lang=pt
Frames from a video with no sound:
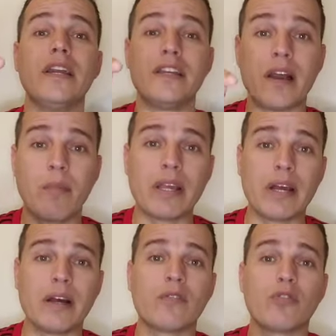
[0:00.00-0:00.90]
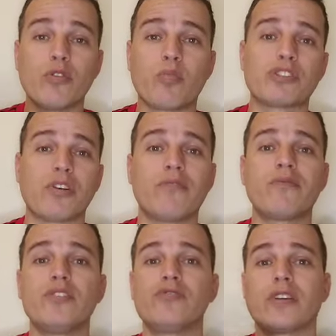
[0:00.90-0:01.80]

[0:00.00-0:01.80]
E amanhã, quando eu postar o vídeo